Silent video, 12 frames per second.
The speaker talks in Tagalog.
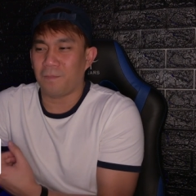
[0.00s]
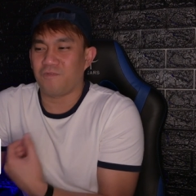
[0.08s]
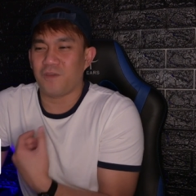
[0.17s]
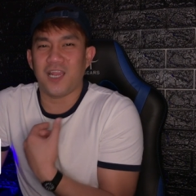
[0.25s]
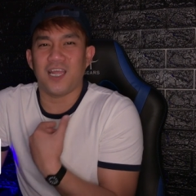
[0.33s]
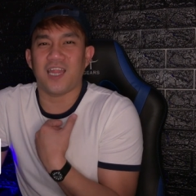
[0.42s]

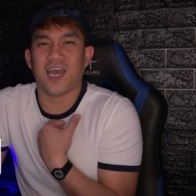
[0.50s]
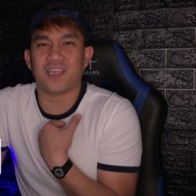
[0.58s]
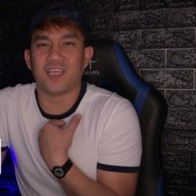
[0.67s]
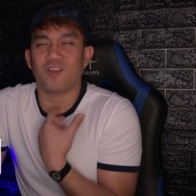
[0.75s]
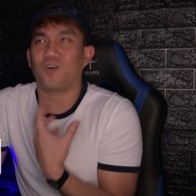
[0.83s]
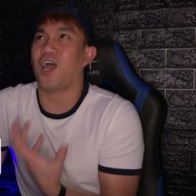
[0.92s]
feeling
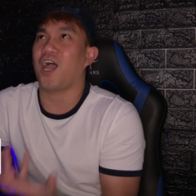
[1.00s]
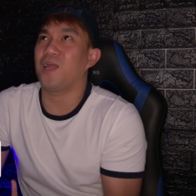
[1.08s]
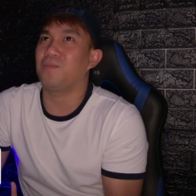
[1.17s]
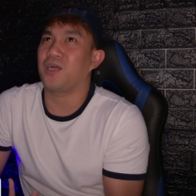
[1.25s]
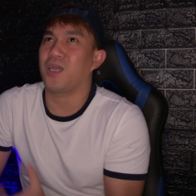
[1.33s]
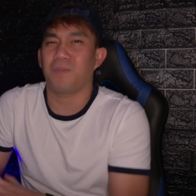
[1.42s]
natin or
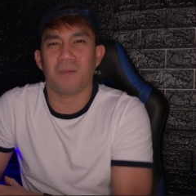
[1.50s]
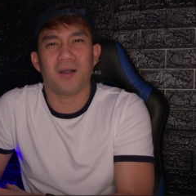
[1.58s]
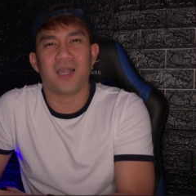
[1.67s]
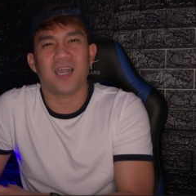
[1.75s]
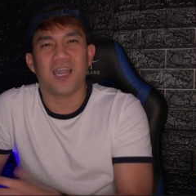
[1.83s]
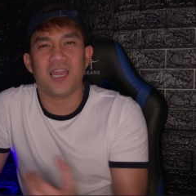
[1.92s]
alam ng iba
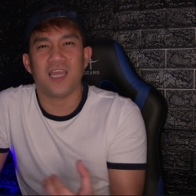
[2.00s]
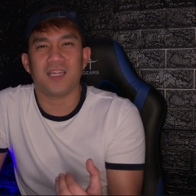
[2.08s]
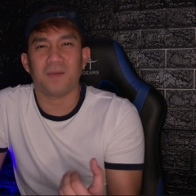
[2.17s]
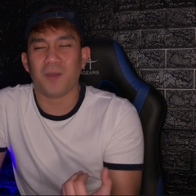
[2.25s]
magagaling na